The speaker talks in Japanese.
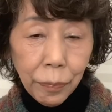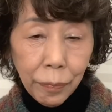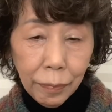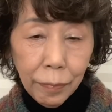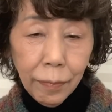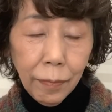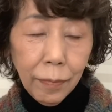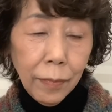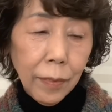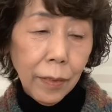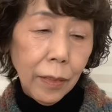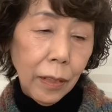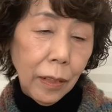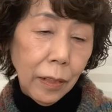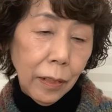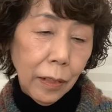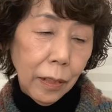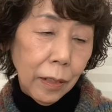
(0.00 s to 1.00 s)
うん、
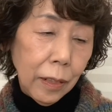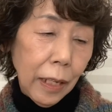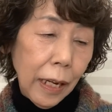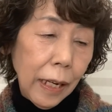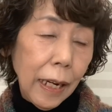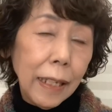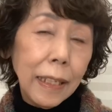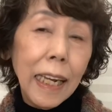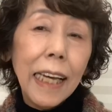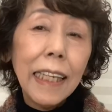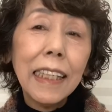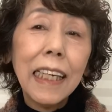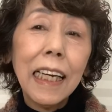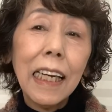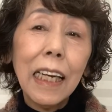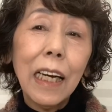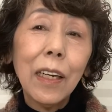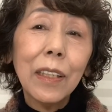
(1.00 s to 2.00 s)
やらない
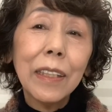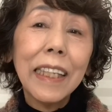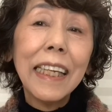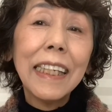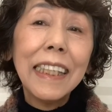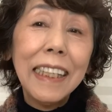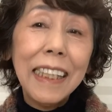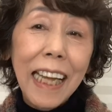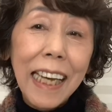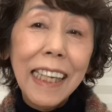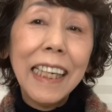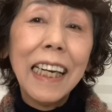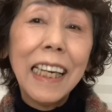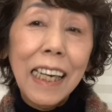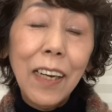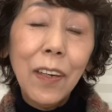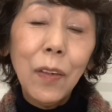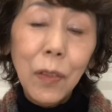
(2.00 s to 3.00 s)
からできない
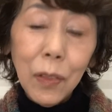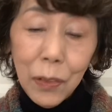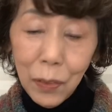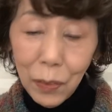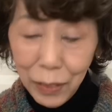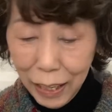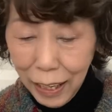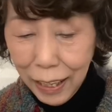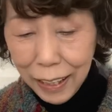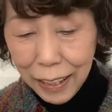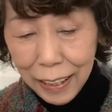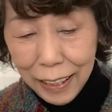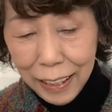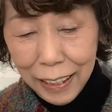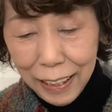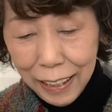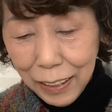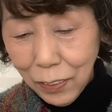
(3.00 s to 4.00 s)
からこそね
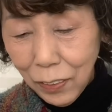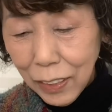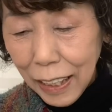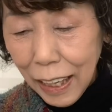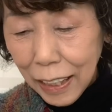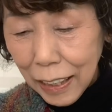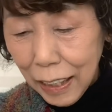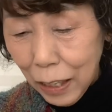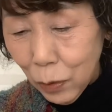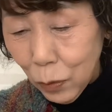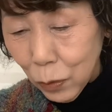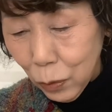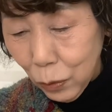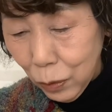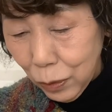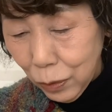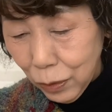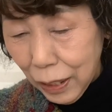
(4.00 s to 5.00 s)
どんなんだろう
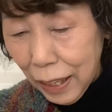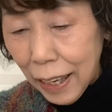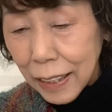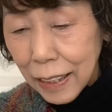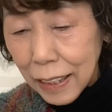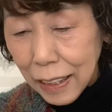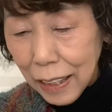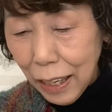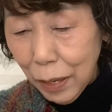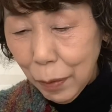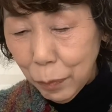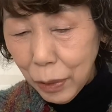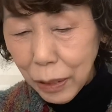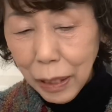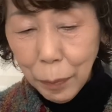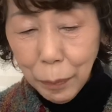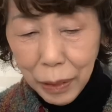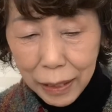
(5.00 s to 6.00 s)
という感じで
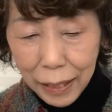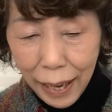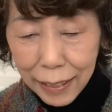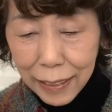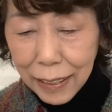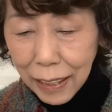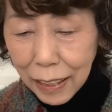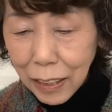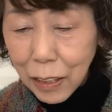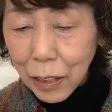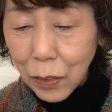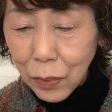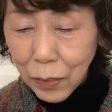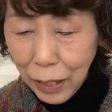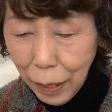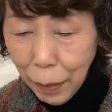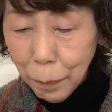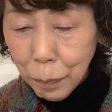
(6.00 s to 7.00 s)
見てみたいんです
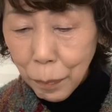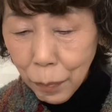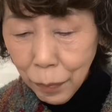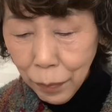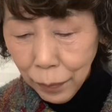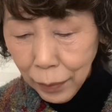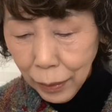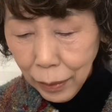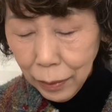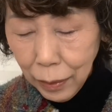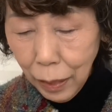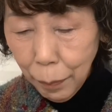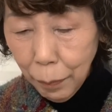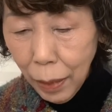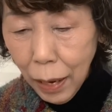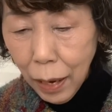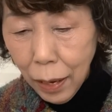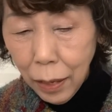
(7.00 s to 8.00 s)
よね。で
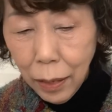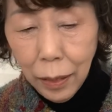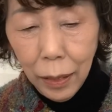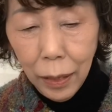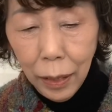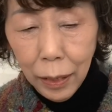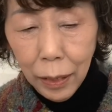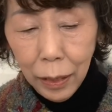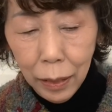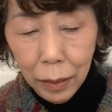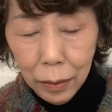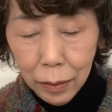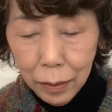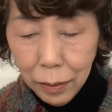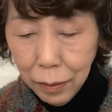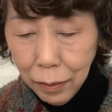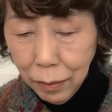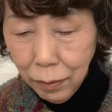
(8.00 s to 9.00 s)
まあ、あ
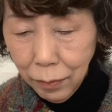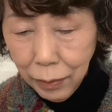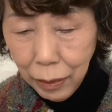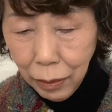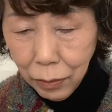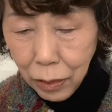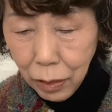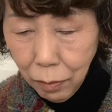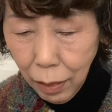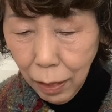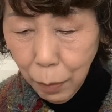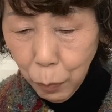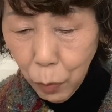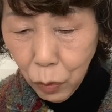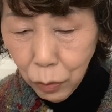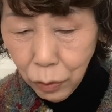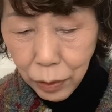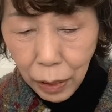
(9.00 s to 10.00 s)
私は
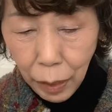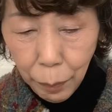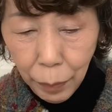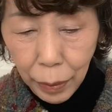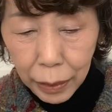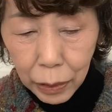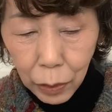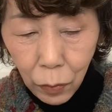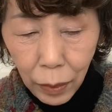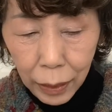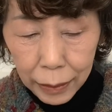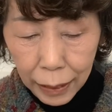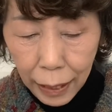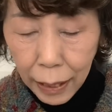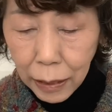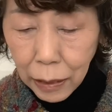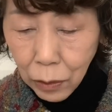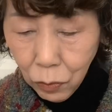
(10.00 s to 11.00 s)
もう運転免許が
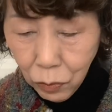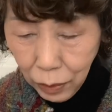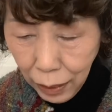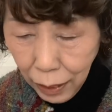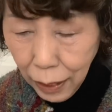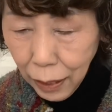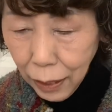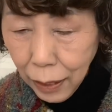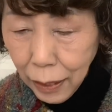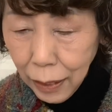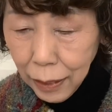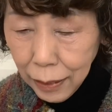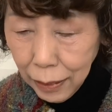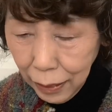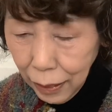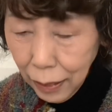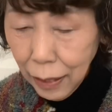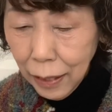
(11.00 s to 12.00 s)
ないので、
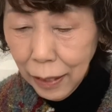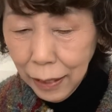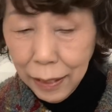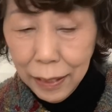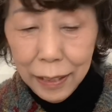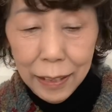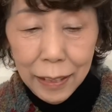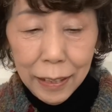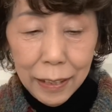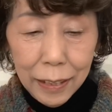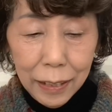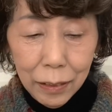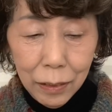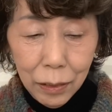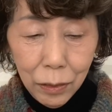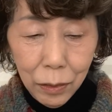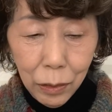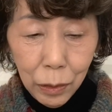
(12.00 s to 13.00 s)
ね
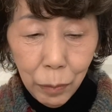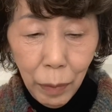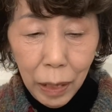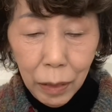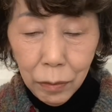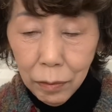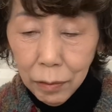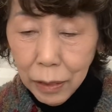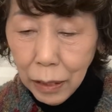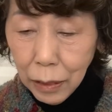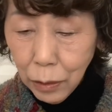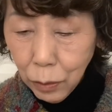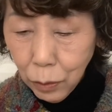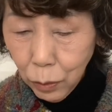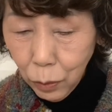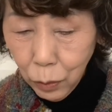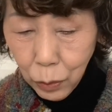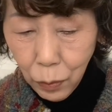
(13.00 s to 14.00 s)
えー、車を運転す
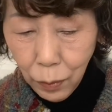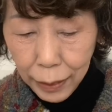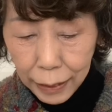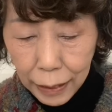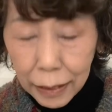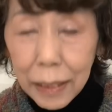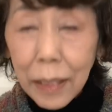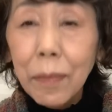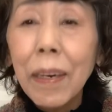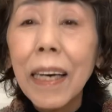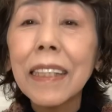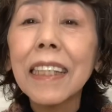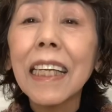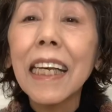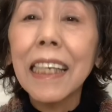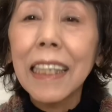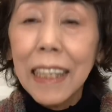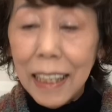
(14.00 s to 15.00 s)
ることはできま
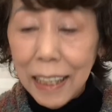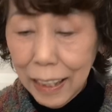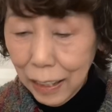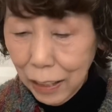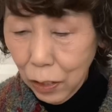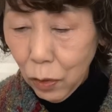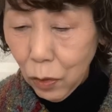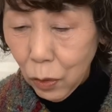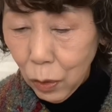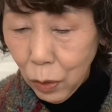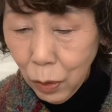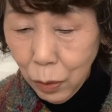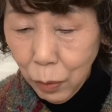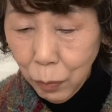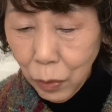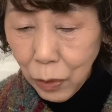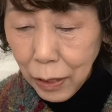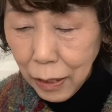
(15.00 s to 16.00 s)
せんけれど、
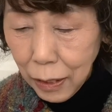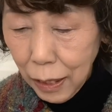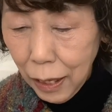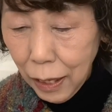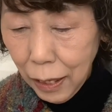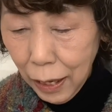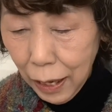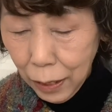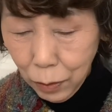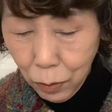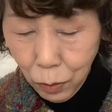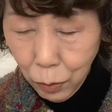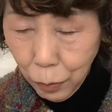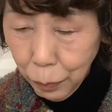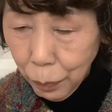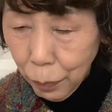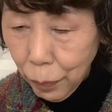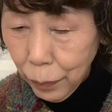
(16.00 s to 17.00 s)
もしねあ
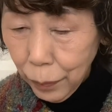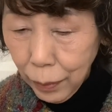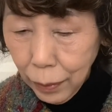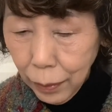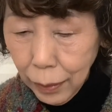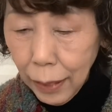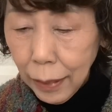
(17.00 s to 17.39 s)
のな